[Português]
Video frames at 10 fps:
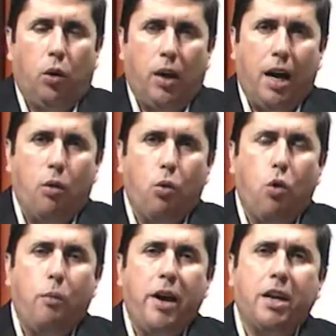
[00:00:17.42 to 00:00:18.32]
Olá, o
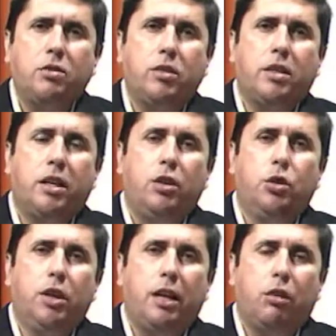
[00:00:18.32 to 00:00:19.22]
comércio
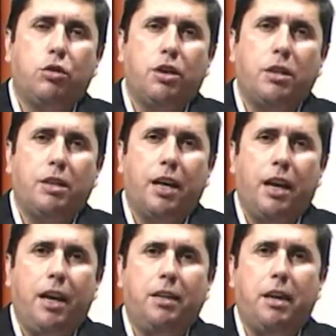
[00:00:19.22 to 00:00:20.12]
exterior e a logística
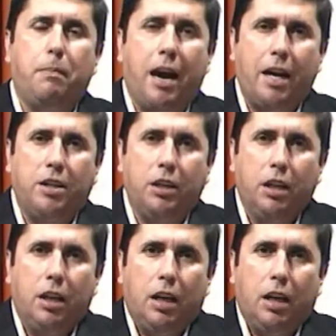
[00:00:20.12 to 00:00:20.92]
em debate